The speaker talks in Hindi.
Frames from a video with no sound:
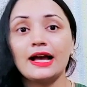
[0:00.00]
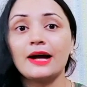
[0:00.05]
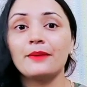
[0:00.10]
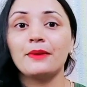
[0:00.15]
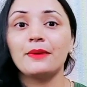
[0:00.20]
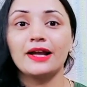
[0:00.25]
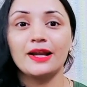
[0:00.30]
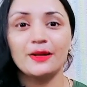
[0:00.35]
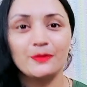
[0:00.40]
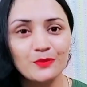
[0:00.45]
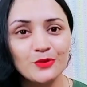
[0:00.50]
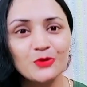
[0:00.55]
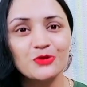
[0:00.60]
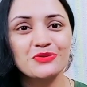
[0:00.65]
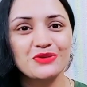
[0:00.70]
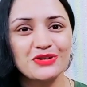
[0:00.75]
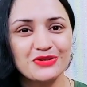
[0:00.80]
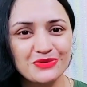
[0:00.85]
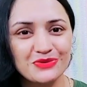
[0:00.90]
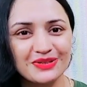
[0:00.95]
हमारे
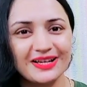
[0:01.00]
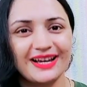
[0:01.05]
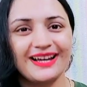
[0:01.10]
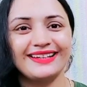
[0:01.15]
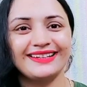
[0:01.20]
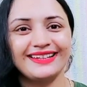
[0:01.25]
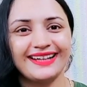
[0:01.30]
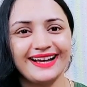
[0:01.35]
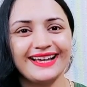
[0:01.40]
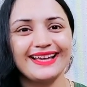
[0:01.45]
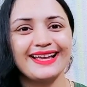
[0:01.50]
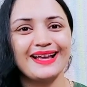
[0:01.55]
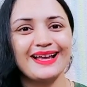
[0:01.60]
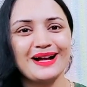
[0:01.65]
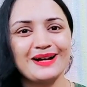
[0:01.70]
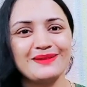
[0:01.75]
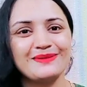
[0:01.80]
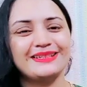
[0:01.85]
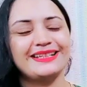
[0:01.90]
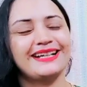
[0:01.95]
पूर्वज उतारते आए हैं
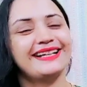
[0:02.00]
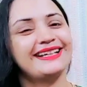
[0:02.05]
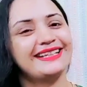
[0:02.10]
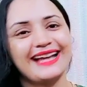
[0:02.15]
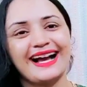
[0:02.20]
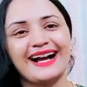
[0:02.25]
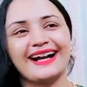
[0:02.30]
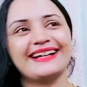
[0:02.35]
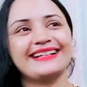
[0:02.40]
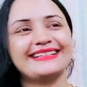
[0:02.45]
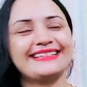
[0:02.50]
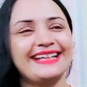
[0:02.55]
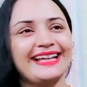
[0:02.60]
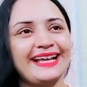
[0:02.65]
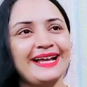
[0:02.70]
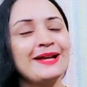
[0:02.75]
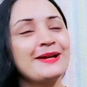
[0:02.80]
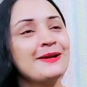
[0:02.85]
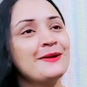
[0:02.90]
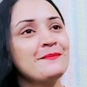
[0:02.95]
अभी तक क्या करते
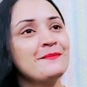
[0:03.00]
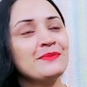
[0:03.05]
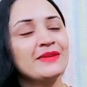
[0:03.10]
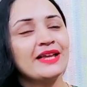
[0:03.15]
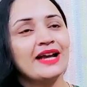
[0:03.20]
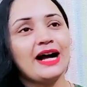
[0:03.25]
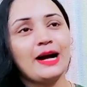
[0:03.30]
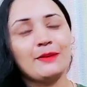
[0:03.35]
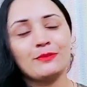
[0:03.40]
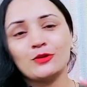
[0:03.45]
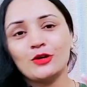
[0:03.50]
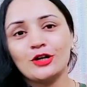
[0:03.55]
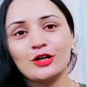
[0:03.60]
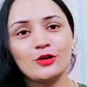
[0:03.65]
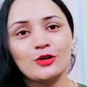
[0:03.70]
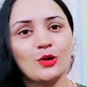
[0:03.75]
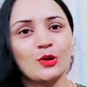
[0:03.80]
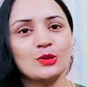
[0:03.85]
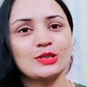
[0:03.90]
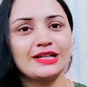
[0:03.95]
हैं आपको
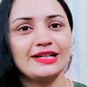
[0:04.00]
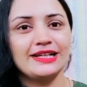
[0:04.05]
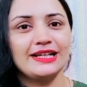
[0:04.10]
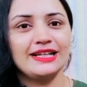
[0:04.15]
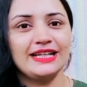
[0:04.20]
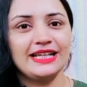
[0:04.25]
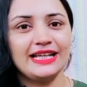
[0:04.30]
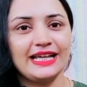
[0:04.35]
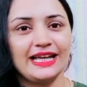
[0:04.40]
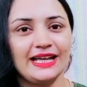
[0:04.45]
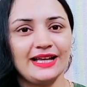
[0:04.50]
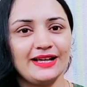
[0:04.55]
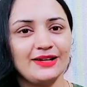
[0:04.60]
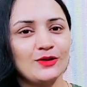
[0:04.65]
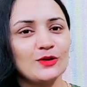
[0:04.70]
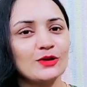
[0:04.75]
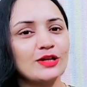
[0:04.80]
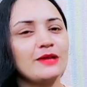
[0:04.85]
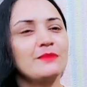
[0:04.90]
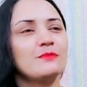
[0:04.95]
एक कॉटन लेनी है
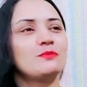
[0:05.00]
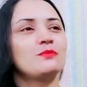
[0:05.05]
ओके